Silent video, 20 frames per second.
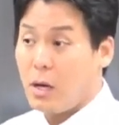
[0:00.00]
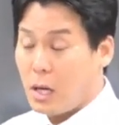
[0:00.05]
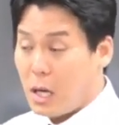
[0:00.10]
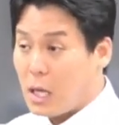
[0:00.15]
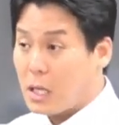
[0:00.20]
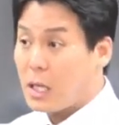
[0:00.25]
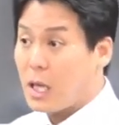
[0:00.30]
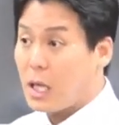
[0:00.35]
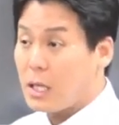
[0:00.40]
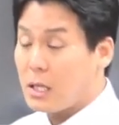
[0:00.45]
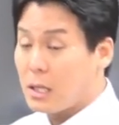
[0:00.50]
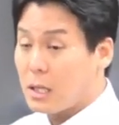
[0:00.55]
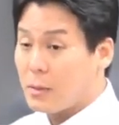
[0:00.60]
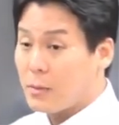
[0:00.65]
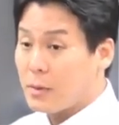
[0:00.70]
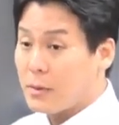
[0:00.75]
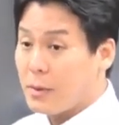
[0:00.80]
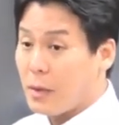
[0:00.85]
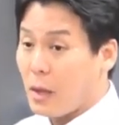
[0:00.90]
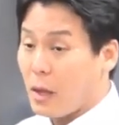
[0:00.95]
한 개 있는 거
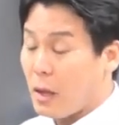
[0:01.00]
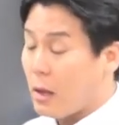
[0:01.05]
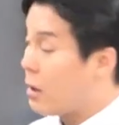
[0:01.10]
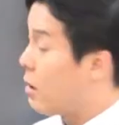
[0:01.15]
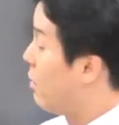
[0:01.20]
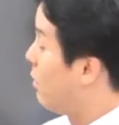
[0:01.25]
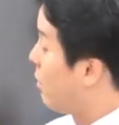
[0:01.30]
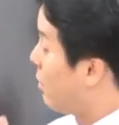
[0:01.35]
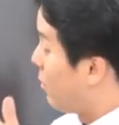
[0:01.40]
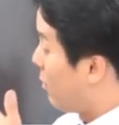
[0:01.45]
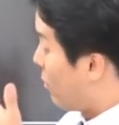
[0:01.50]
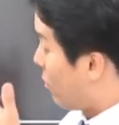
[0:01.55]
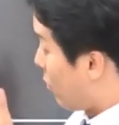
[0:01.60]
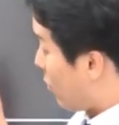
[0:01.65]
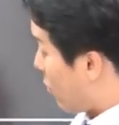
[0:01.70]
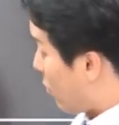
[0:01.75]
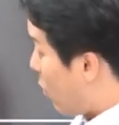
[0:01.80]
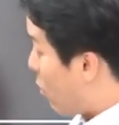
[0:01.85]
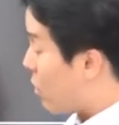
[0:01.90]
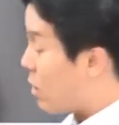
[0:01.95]
뭔데?
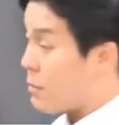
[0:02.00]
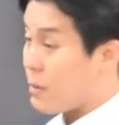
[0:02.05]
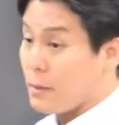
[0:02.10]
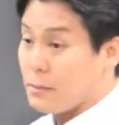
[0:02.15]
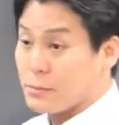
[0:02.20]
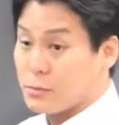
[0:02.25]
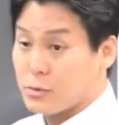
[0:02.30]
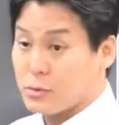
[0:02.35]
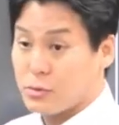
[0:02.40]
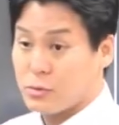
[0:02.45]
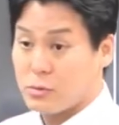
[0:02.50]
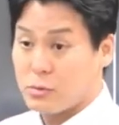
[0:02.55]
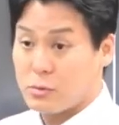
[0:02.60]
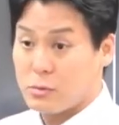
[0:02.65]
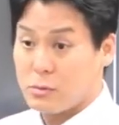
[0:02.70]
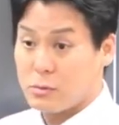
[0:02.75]
공급 함수.